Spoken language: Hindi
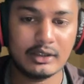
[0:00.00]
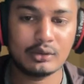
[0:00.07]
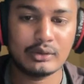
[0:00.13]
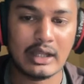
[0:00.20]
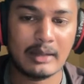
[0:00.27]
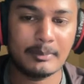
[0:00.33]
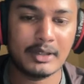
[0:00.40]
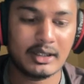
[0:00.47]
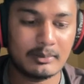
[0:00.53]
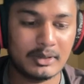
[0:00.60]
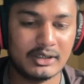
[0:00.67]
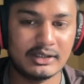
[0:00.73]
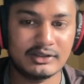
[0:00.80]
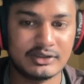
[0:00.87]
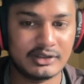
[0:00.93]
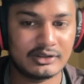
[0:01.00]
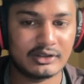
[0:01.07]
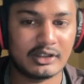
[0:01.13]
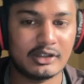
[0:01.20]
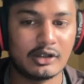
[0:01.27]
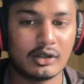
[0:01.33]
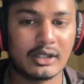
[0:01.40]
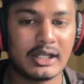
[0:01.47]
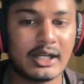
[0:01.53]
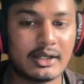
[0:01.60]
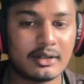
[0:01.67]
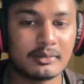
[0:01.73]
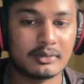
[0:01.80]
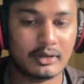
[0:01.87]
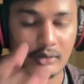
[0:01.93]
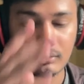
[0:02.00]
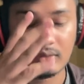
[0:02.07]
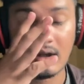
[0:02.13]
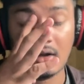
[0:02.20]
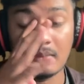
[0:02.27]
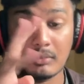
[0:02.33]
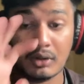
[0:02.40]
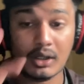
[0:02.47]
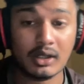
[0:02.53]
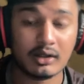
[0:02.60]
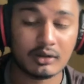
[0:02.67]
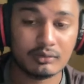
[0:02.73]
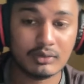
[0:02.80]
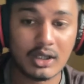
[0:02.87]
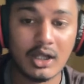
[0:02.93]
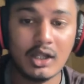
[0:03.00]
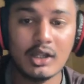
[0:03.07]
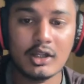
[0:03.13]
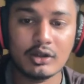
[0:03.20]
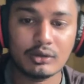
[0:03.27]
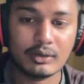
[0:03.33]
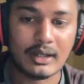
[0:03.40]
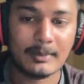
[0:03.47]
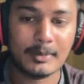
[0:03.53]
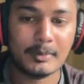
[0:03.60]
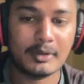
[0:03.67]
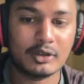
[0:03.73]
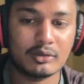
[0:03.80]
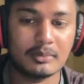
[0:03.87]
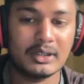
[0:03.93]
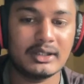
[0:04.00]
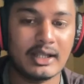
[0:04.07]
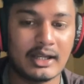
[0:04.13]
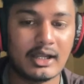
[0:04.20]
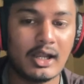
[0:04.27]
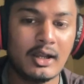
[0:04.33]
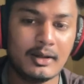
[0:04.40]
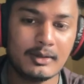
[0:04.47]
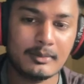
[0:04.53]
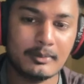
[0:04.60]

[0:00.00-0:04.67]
है तो यहाँ पे अगर मैं दिस डिक्शनरी डॉट गेट करूंगा और मॉडल करूंगा तो यहाँ पे मेरे को मिल जाएगा